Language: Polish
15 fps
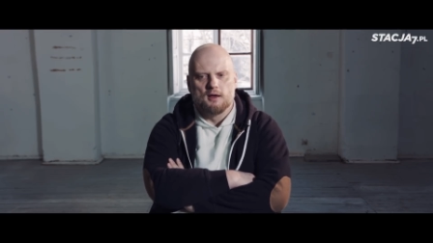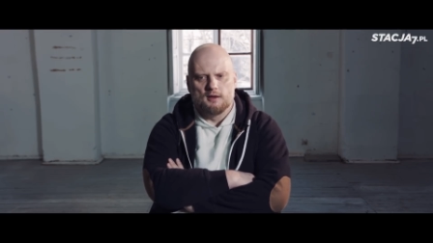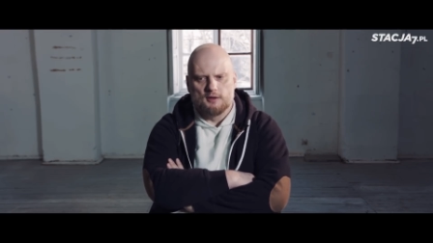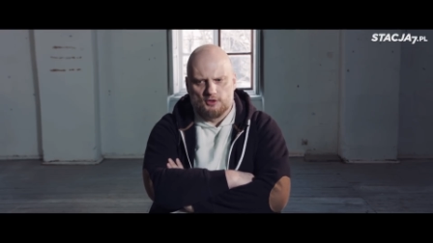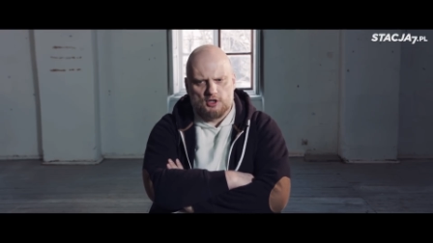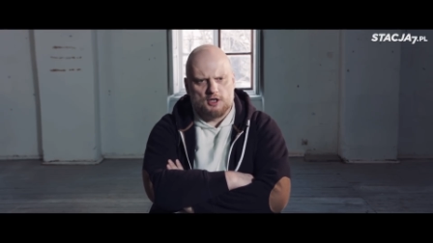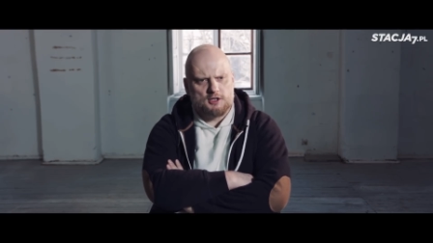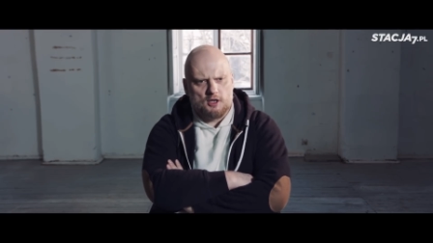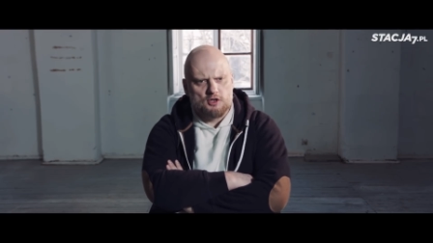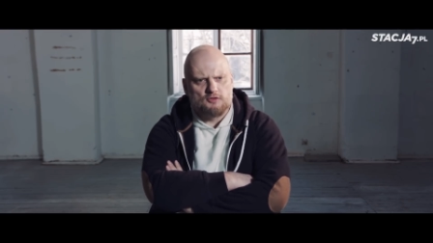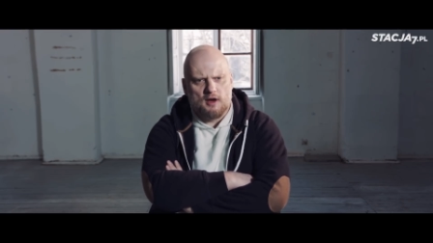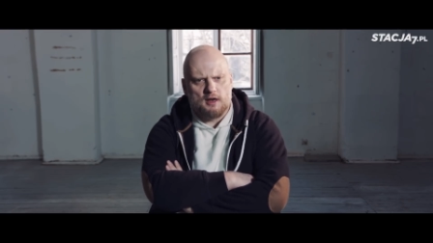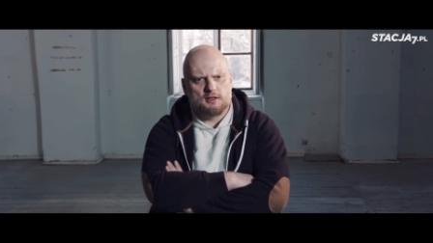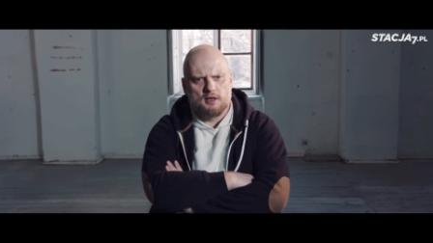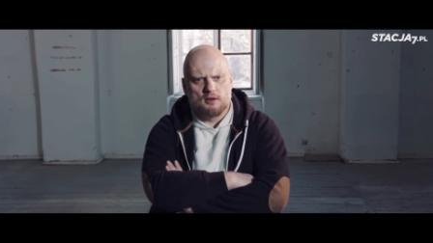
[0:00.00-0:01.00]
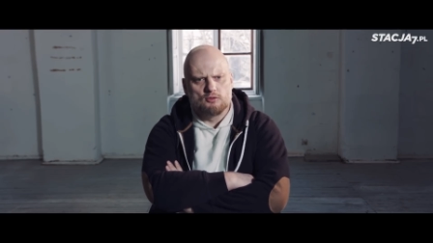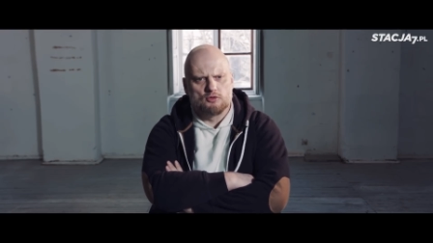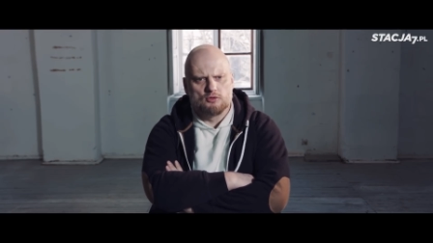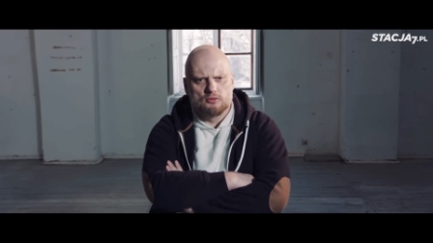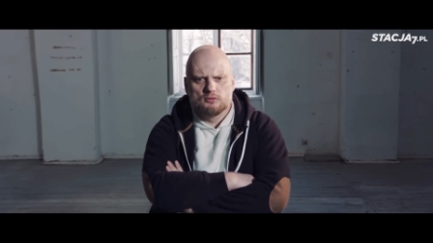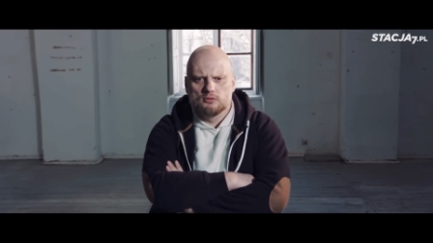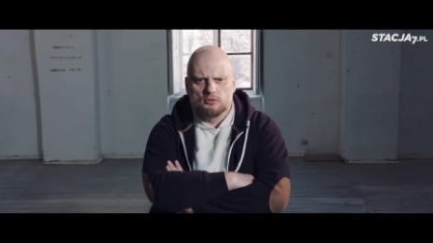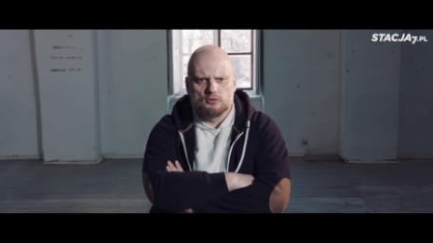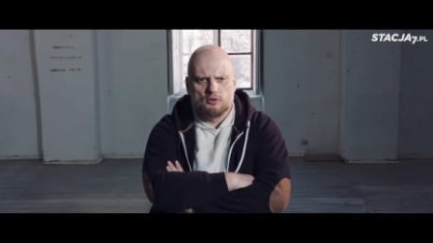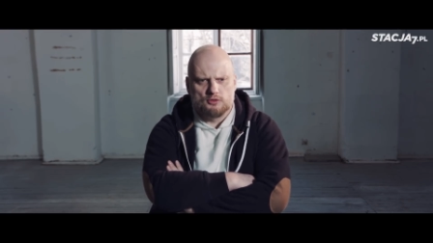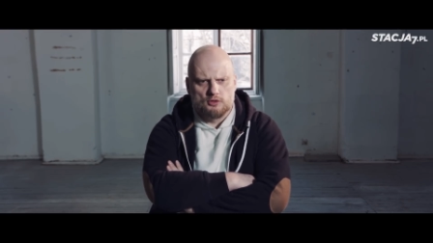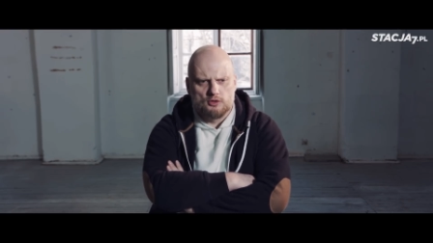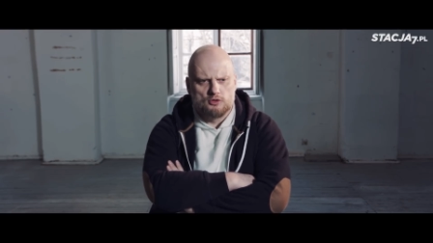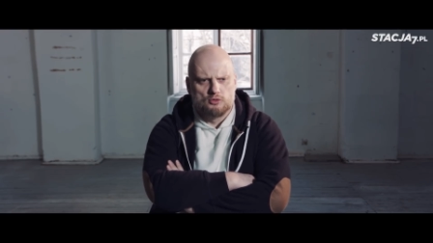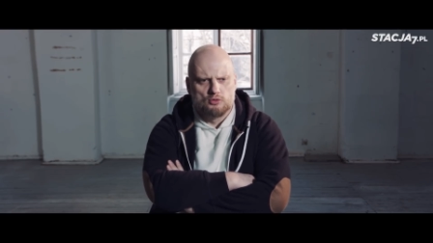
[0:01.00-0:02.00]
Y, trzecia i czwarta już
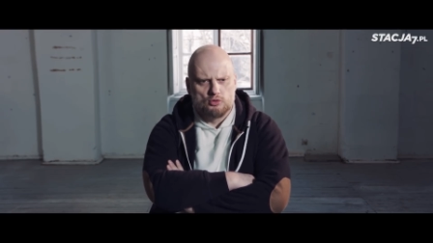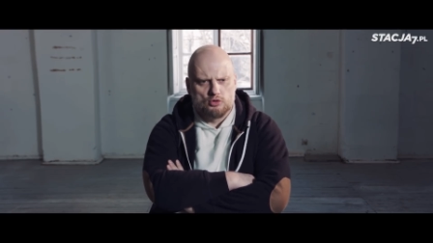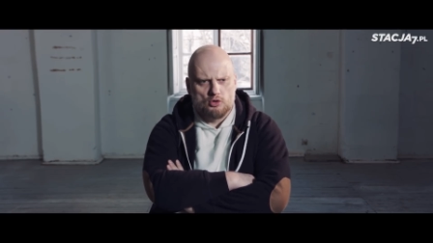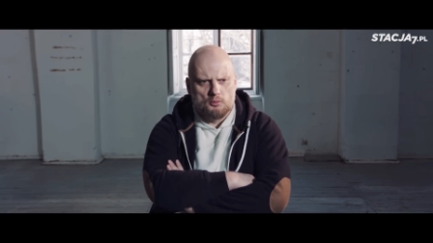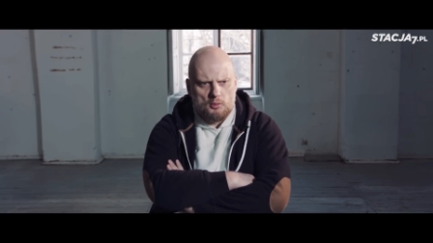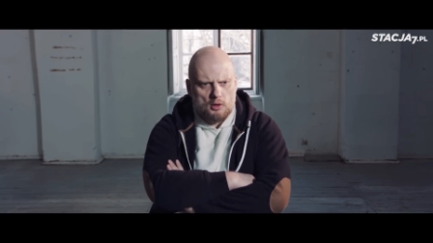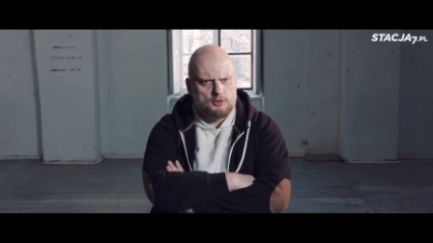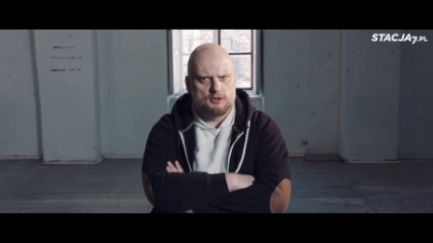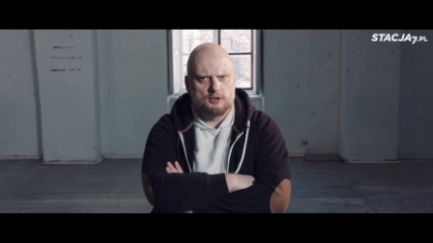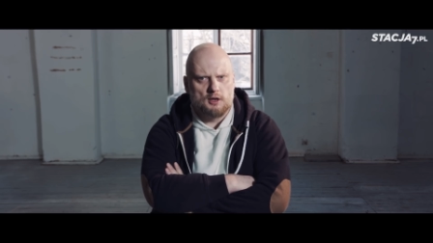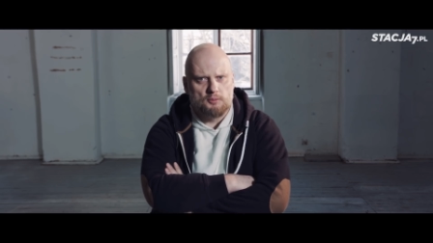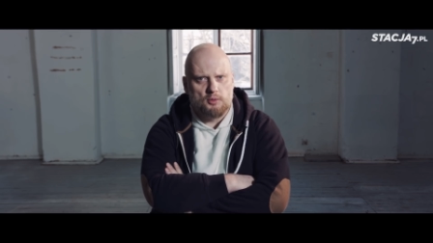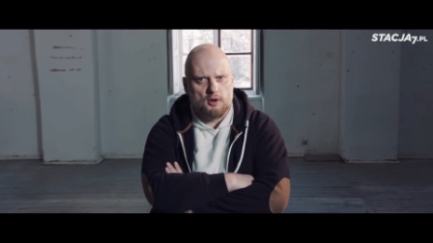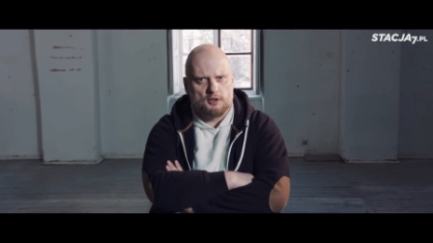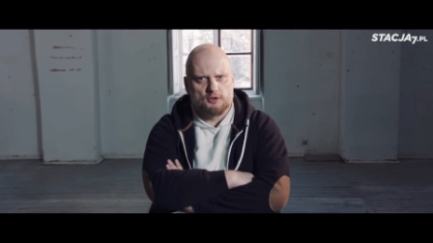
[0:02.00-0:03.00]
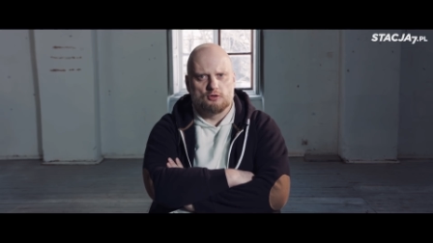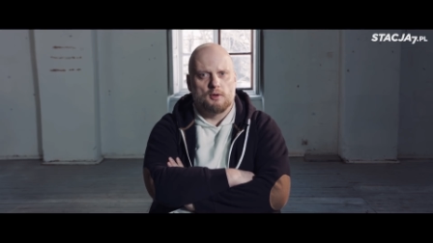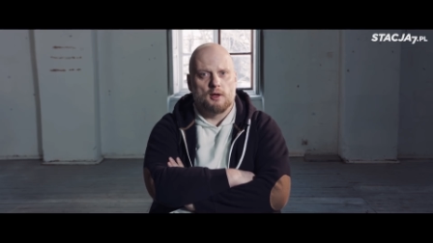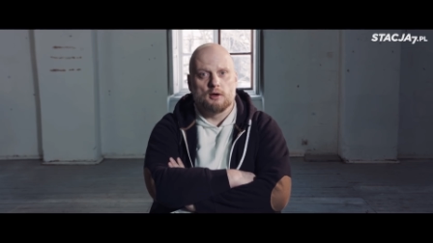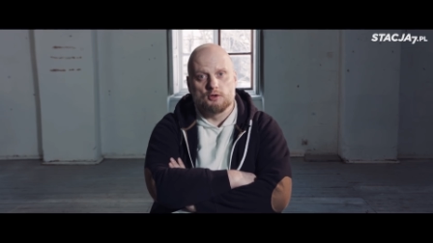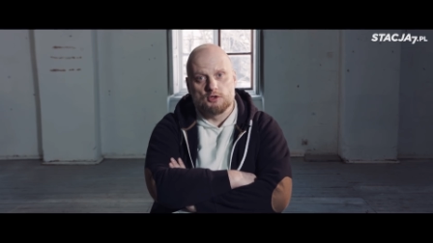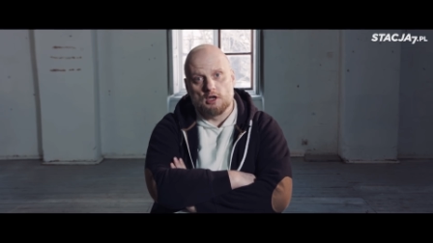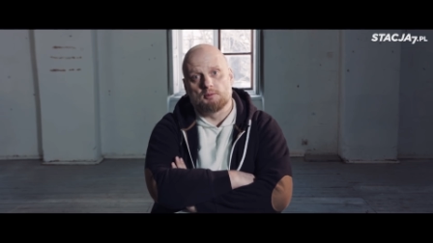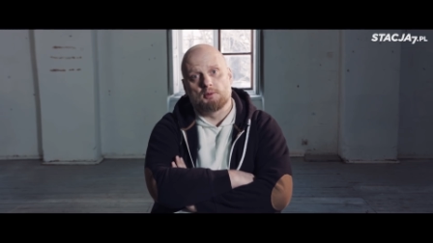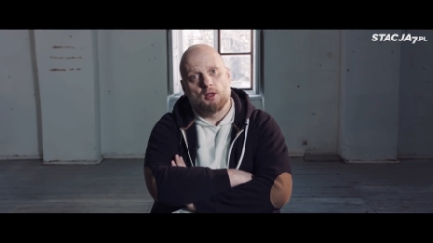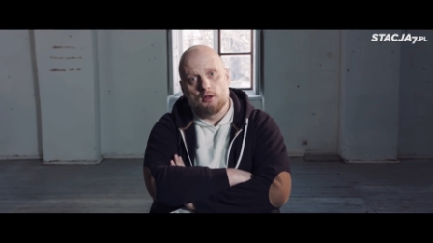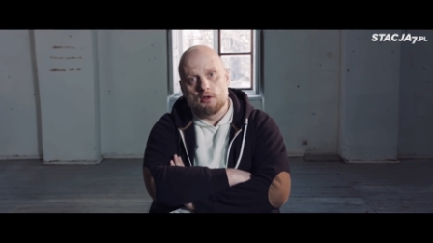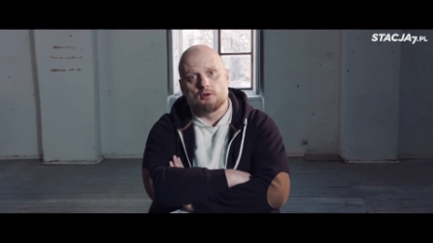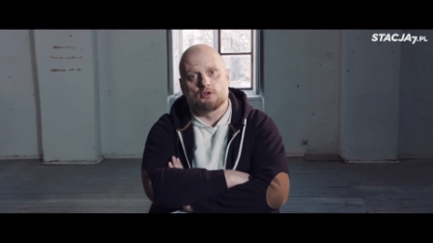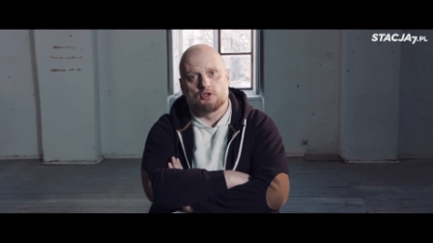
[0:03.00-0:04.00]
dosyć dużo mocniej pokazują jego
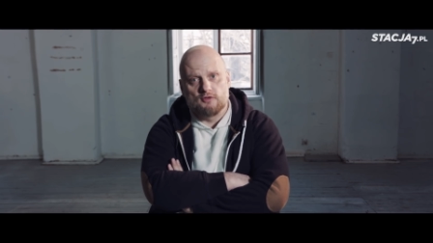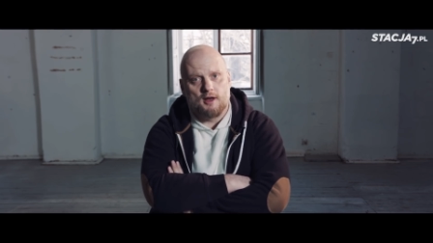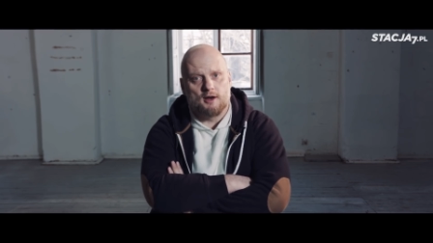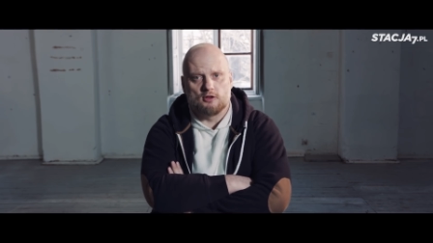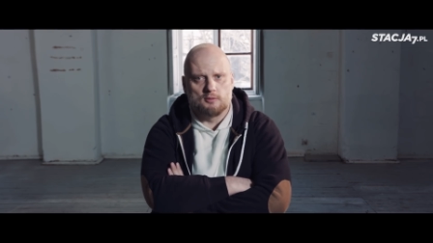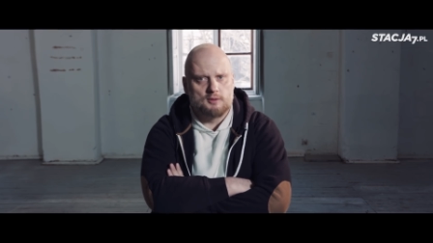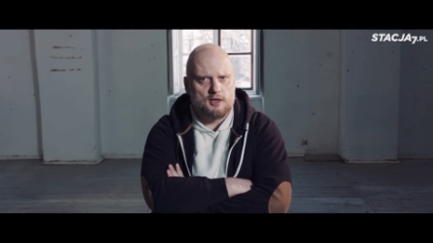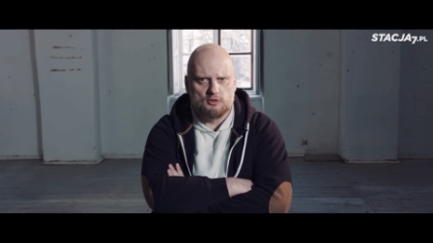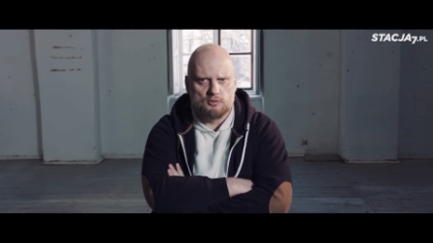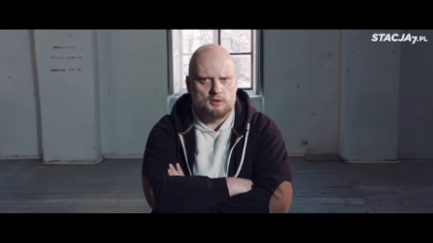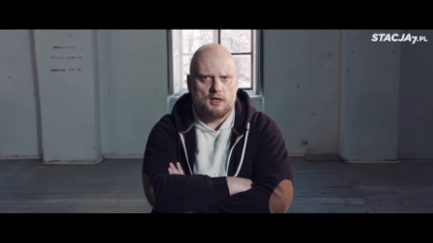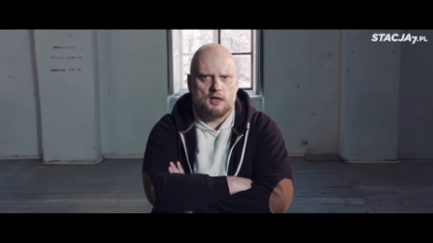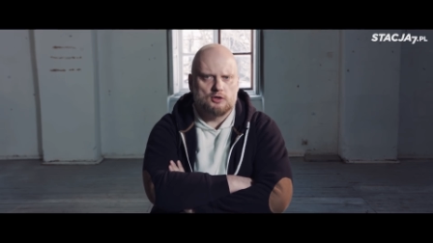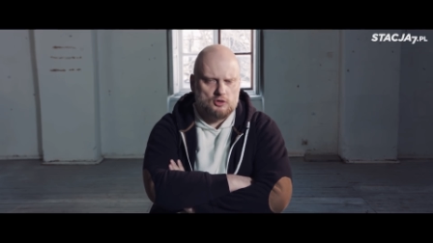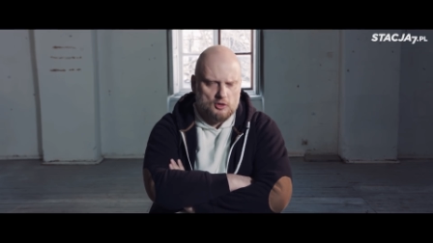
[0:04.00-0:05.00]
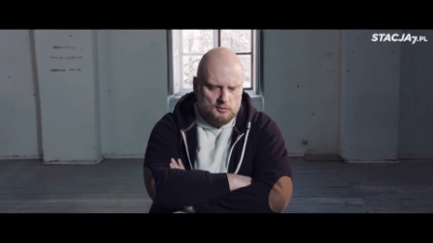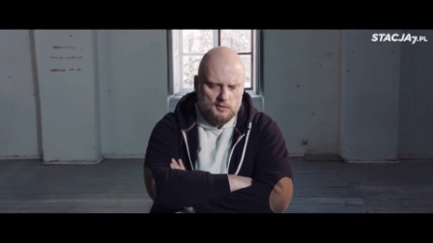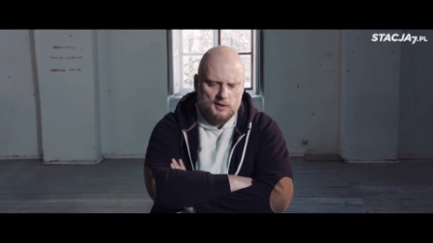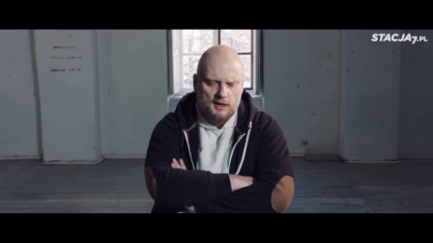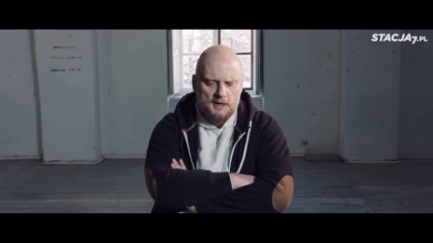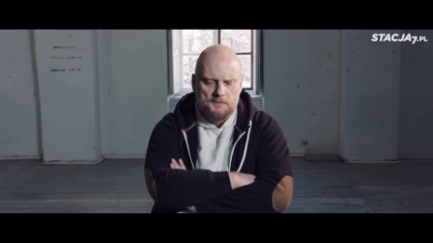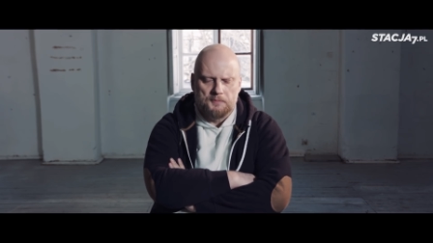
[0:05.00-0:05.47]
cierpienie, no czwartą najsłynniejszą,